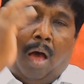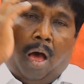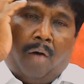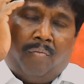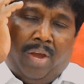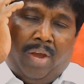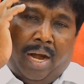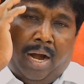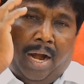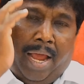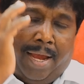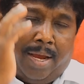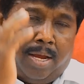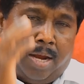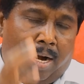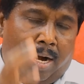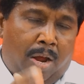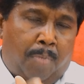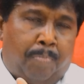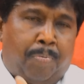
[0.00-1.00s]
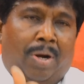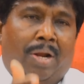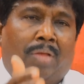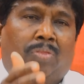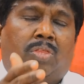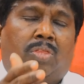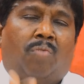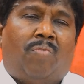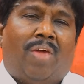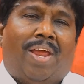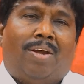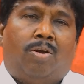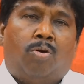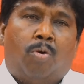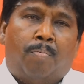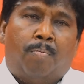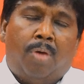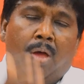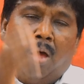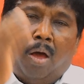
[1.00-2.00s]
அவர்களை கனப்படுத்த
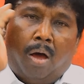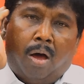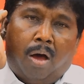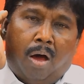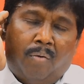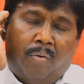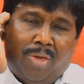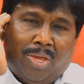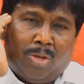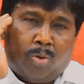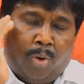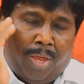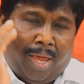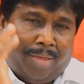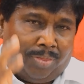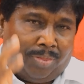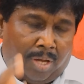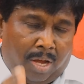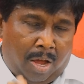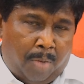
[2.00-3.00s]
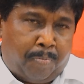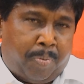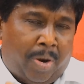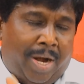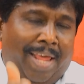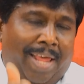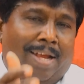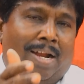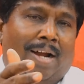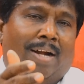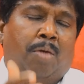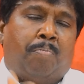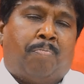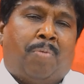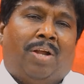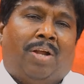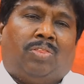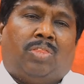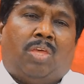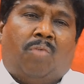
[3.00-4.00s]
வேண்டும் ஆவிக்குரிய தகப்பனை
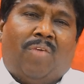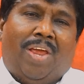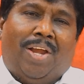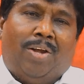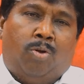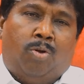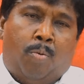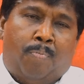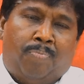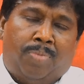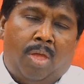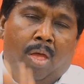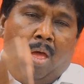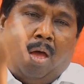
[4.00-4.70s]
கனப்படுத்த வேண்டும்